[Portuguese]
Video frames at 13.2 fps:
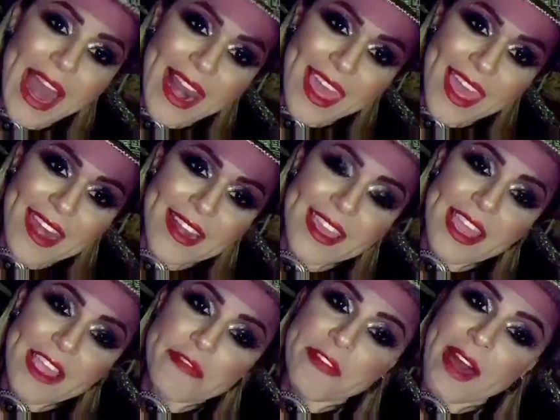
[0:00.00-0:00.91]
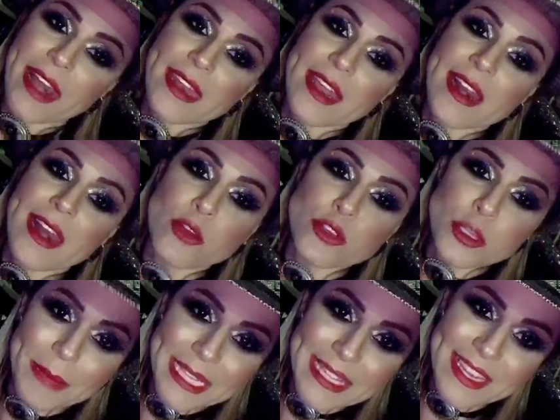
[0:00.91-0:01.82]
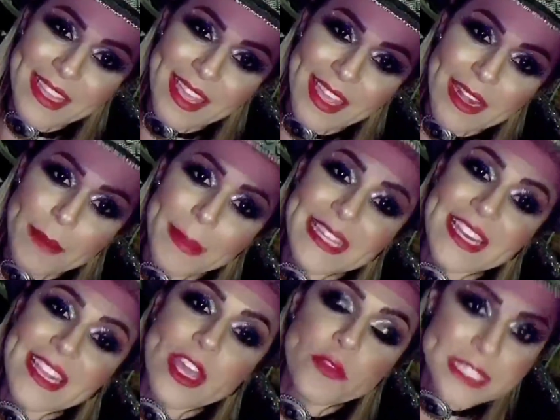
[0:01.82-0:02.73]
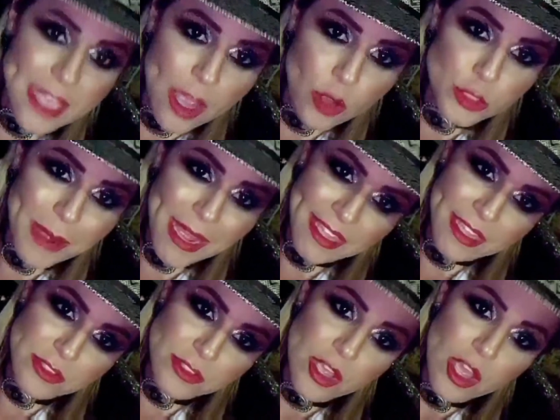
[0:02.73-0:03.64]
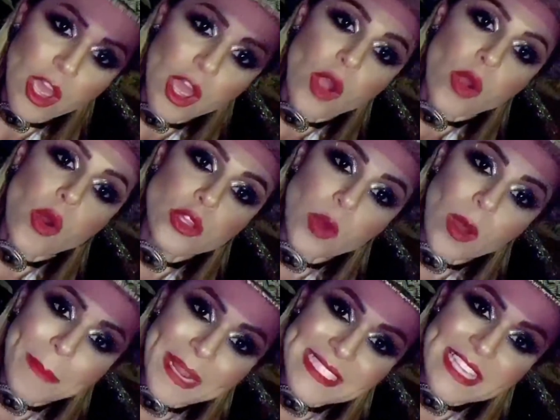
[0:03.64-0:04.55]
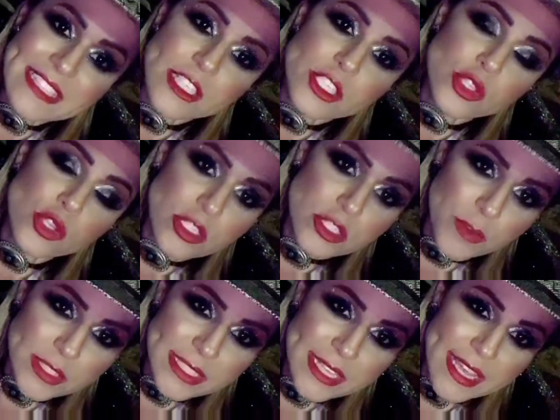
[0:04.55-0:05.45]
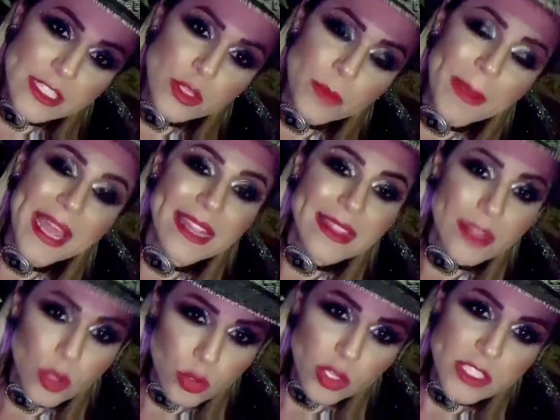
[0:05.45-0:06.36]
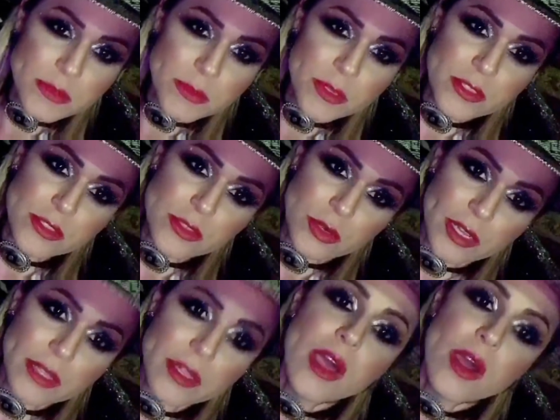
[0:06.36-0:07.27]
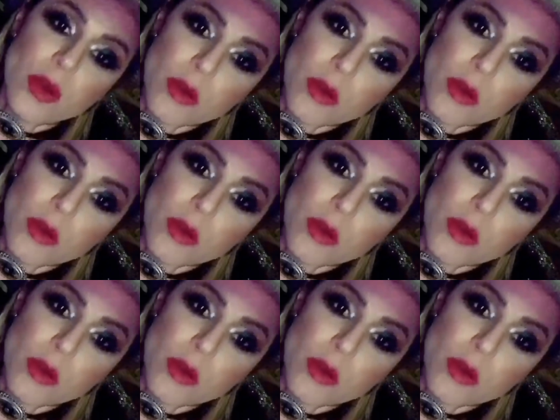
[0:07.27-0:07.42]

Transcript: Alô galera, aqui quem fala é Ana Cláudia Madrinheira, madrinheira oficial de Barretos. Conto com a presença de todos vocês no Barretão 2018.